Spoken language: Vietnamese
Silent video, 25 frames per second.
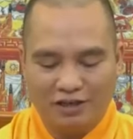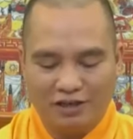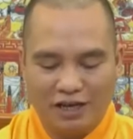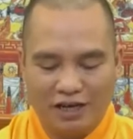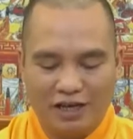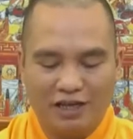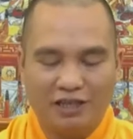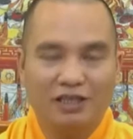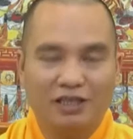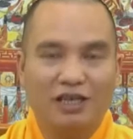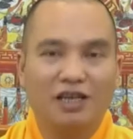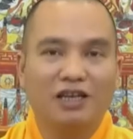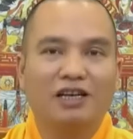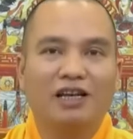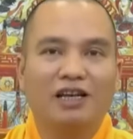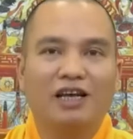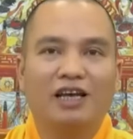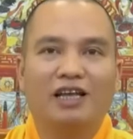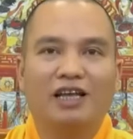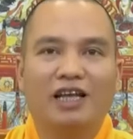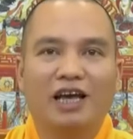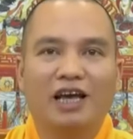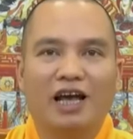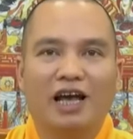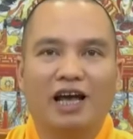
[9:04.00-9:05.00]
đầy sân
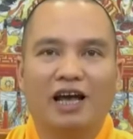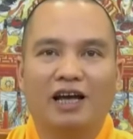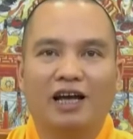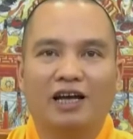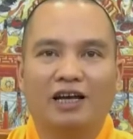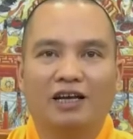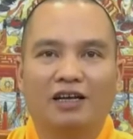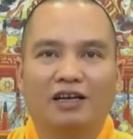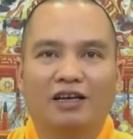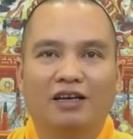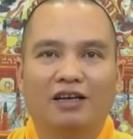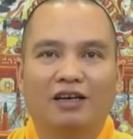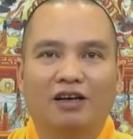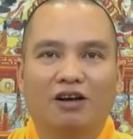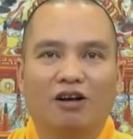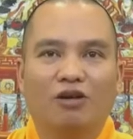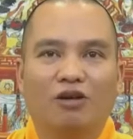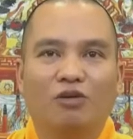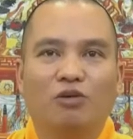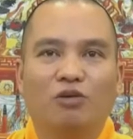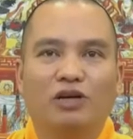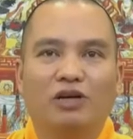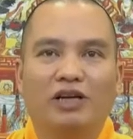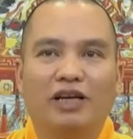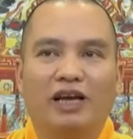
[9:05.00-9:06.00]
đầy nhà
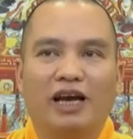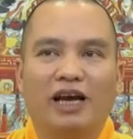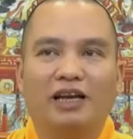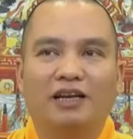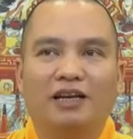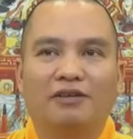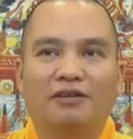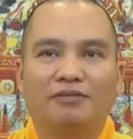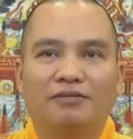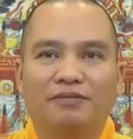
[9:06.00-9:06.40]
có lúa để ăn